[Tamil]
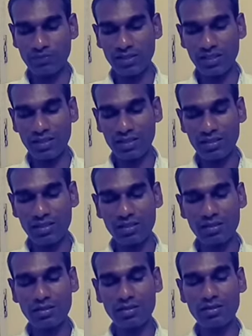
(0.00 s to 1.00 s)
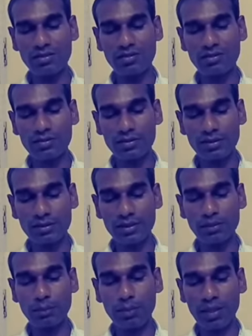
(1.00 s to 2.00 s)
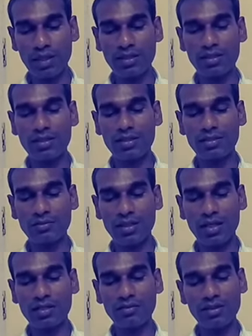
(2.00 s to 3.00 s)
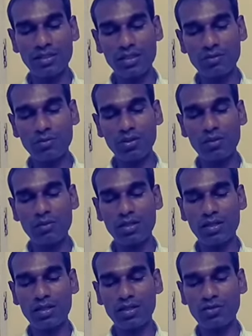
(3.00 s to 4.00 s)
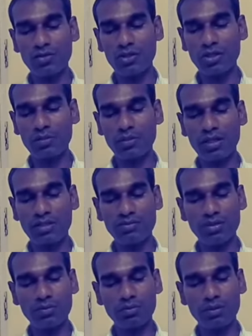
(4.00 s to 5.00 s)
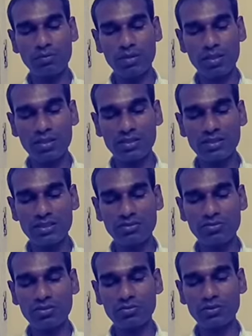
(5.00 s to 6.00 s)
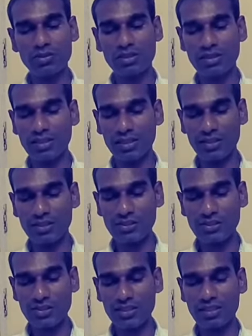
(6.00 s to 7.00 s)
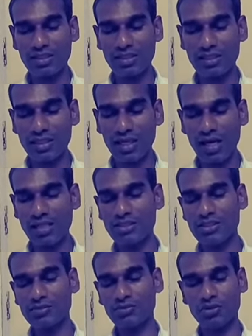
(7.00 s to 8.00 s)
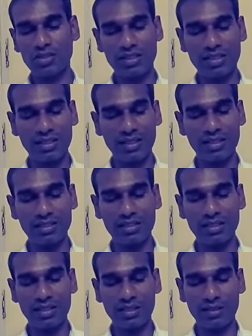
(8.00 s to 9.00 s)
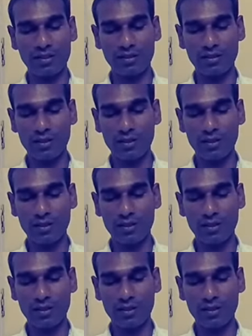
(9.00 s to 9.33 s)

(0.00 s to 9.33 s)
இந்த யஜ்யத்தை பாதுகாக்கணும் காரணம் இதன் மூலமாக தான் உங்களுடைய மன விருப்பமான ஜீவன் முக்தி சொர்க்கத்தின் ராஜ்யம் உங்களுக்கு கிடைக்குது